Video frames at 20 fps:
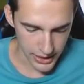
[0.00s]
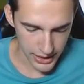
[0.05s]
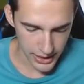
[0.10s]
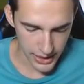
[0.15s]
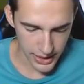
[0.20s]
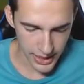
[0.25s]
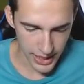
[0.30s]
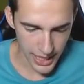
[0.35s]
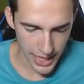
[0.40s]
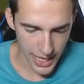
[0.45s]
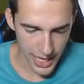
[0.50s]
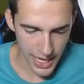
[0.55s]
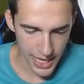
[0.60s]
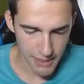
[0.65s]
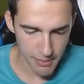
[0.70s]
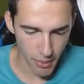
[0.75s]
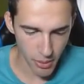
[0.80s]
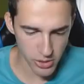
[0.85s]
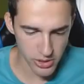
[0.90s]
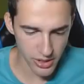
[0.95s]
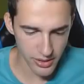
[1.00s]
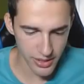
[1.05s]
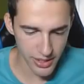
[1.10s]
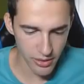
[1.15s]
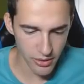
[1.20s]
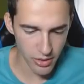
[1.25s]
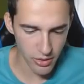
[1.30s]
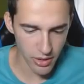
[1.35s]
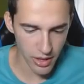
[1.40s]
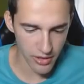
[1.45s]
Y eh, vamos a hacer
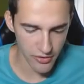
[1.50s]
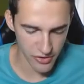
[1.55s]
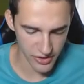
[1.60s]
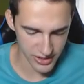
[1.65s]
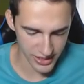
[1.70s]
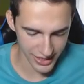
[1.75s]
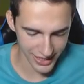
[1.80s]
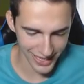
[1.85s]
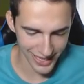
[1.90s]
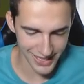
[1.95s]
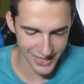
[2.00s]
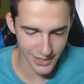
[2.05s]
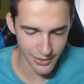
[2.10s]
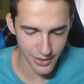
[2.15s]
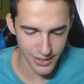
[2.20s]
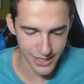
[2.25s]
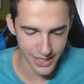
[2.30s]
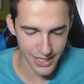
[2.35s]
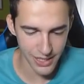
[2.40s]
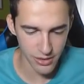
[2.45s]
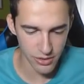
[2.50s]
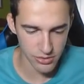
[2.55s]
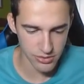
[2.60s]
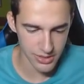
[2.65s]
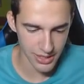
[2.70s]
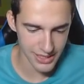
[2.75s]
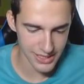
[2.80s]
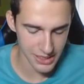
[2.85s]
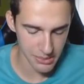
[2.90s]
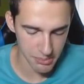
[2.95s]
ahora una defensa creativa aquí
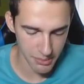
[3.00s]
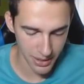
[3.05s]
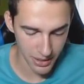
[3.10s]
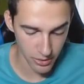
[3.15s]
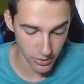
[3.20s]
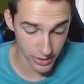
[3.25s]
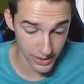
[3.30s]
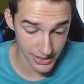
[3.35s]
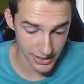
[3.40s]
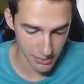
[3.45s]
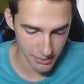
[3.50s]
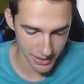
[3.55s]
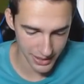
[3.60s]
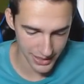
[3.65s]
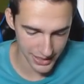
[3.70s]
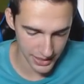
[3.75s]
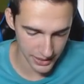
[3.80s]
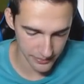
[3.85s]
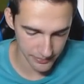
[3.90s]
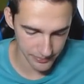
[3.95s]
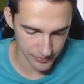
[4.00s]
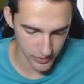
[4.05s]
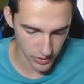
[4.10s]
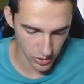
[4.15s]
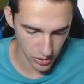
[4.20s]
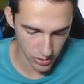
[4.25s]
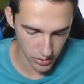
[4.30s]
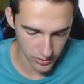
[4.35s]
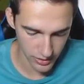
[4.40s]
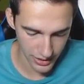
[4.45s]
contra ese mago y esa máquina
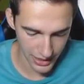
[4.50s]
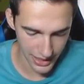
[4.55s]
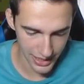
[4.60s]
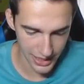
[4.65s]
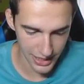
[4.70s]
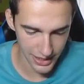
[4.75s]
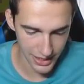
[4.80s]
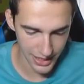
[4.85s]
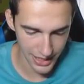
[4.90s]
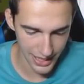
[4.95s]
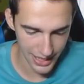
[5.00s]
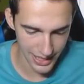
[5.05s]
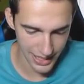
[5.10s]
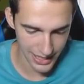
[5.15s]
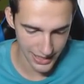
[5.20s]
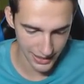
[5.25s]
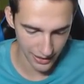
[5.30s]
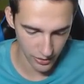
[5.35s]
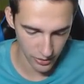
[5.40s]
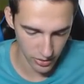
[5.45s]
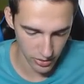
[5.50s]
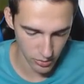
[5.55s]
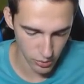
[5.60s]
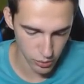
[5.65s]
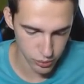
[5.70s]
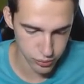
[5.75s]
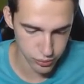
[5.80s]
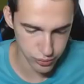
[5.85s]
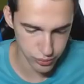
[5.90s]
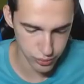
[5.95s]
con el, leñador.
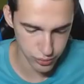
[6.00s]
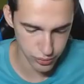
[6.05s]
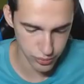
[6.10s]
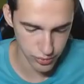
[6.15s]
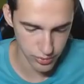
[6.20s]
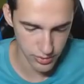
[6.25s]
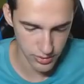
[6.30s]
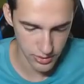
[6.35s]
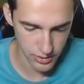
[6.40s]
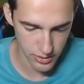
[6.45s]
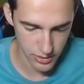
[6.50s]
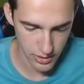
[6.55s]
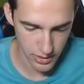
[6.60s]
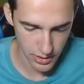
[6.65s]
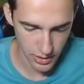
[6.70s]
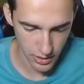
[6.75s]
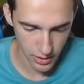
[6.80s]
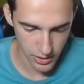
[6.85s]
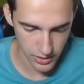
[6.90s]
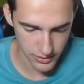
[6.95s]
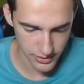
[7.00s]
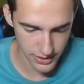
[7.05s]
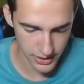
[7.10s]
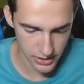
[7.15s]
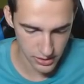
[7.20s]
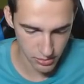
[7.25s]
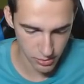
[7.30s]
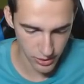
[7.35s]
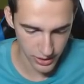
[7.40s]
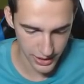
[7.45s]
Uf. Vamos a
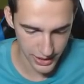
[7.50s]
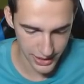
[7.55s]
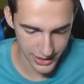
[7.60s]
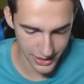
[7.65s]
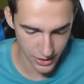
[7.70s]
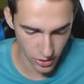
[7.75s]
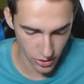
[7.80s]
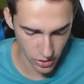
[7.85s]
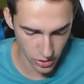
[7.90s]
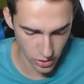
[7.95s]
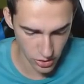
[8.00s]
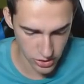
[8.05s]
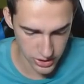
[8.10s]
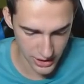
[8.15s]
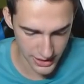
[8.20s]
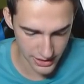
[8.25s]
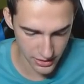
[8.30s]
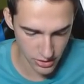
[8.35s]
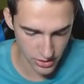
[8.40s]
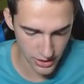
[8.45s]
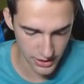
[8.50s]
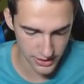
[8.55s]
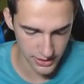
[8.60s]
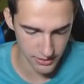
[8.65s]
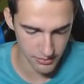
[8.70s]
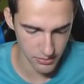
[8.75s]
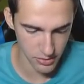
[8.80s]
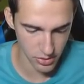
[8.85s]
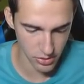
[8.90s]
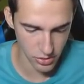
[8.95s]
meter esto por aquí. No, no, no, no salte, no
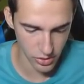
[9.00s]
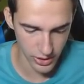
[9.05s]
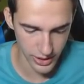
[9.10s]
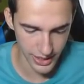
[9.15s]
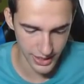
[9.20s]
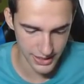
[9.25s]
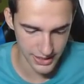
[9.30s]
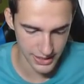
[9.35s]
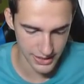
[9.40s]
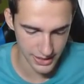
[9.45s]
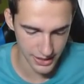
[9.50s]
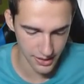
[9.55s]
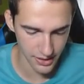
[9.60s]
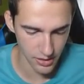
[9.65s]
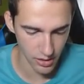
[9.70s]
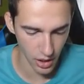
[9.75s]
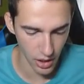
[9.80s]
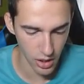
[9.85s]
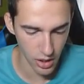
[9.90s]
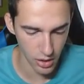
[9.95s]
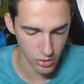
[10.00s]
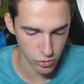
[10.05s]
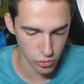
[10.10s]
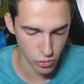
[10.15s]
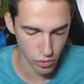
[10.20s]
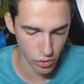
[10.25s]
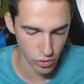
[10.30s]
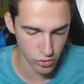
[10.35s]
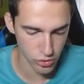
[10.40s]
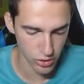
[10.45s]
salte. No, quería que saltara. ¡Hala,
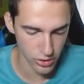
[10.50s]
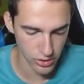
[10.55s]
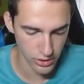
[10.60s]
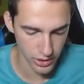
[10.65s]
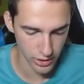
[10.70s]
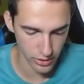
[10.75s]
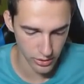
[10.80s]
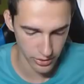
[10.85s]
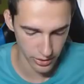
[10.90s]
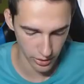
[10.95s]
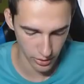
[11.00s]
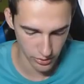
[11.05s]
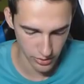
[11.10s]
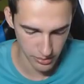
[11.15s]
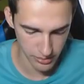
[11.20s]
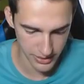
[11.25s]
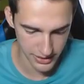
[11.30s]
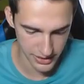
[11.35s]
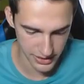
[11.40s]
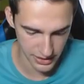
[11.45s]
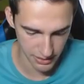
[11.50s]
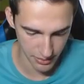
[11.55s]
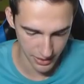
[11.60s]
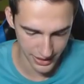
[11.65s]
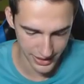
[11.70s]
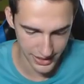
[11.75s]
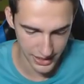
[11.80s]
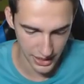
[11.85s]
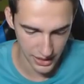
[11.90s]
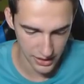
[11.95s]
tú! ¿De, de, dónde metes esa
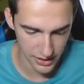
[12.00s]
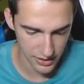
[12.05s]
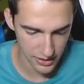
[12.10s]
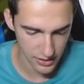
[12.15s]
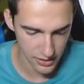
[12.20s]
máquina?